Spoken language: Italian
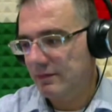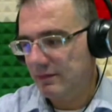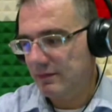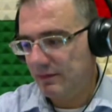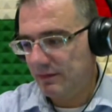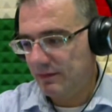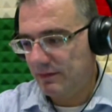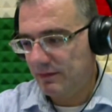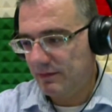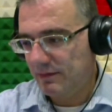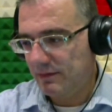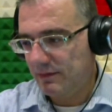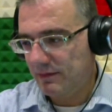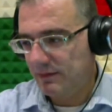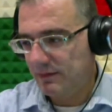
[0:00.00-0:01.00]

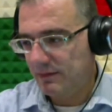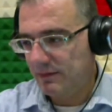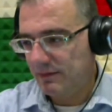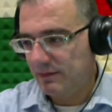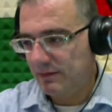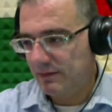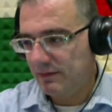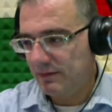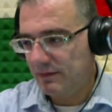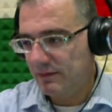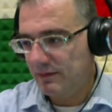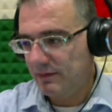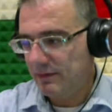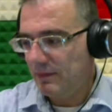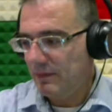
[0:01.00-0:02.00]
Buongiorno
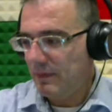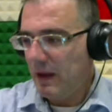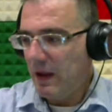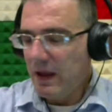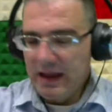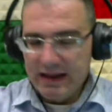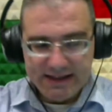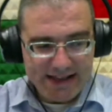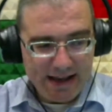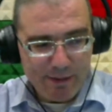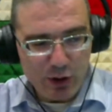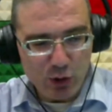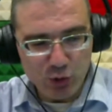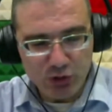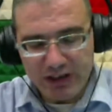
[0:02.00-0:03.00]
notizia! Sei
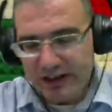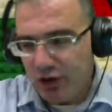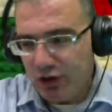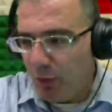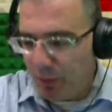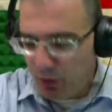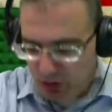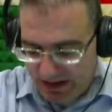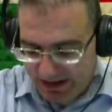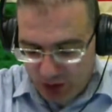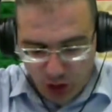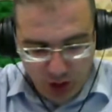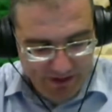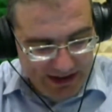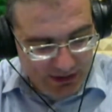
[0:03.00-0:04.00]
minuti dopo le
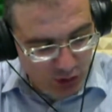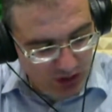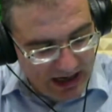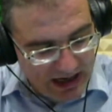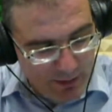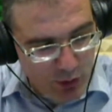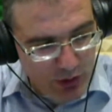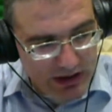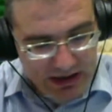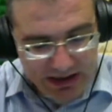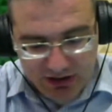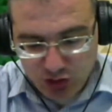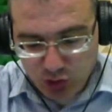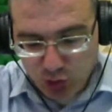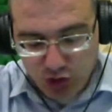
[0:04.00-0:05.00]
nove torniamo
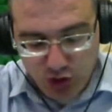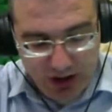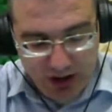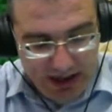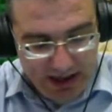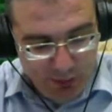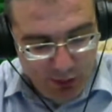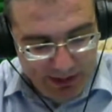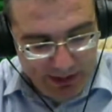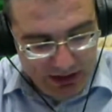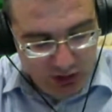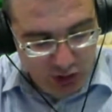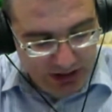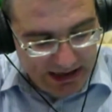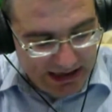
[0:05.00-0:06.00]
in studio, è il
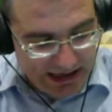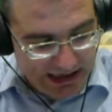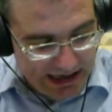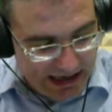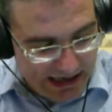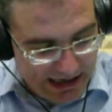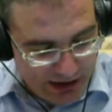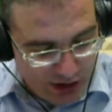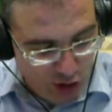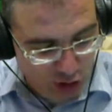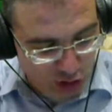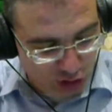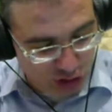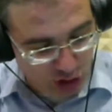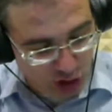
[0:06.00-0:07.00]
momento del
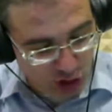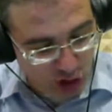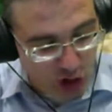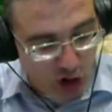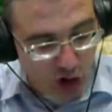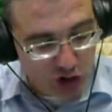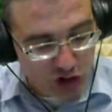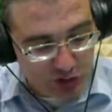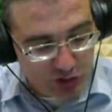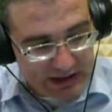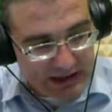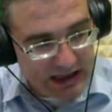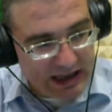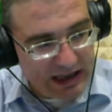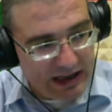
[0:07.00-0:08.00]
nostro
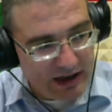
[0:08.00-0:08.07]
ospite.